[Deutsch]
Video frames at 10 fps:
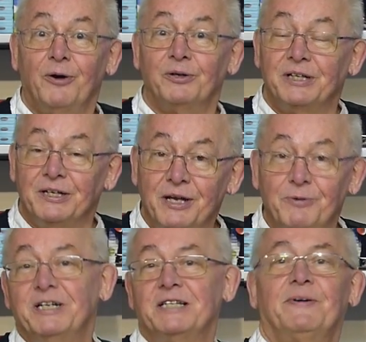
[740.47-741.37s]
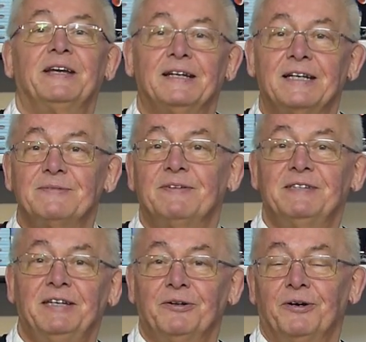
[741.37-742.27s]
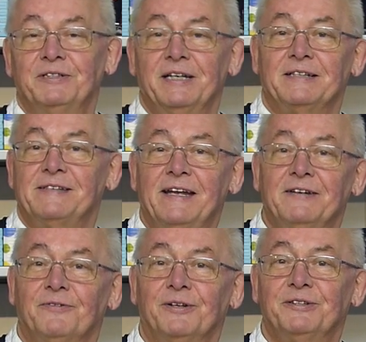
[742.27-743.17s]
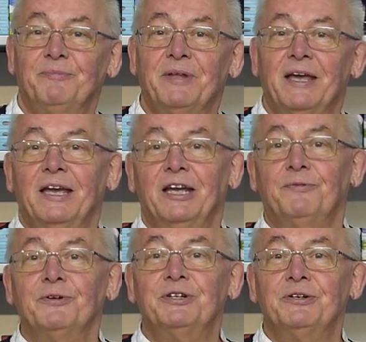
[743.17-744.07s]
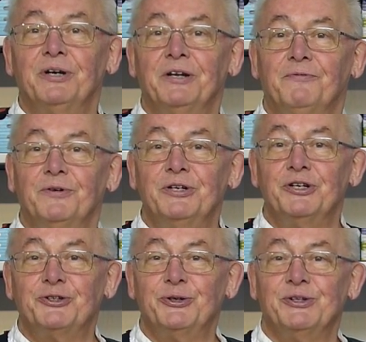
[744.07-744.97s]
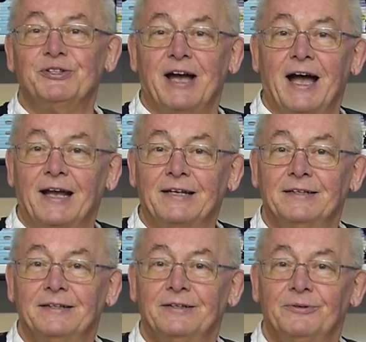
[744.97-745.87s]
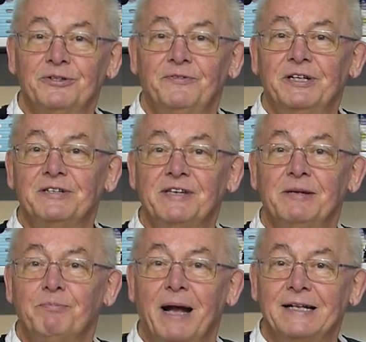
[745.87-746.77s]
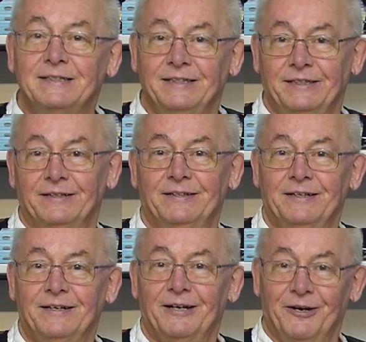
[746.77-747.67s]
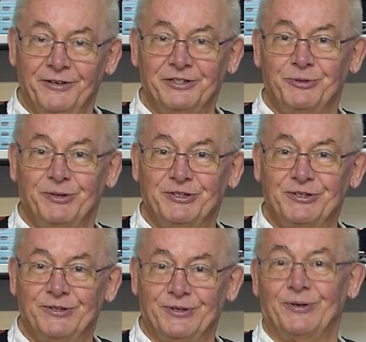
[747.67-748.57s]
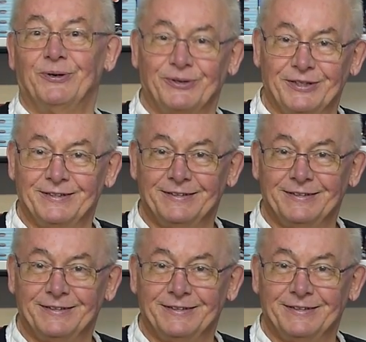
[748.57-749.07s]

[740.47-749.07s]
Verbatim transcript: Und genau das war ja das, was ich Ihnen heute erzählen wollte. Ich wünsche Ihnen noch einen wunderschönen Tag und auf Wiedersehen bald hier auf heinzschmitz.org.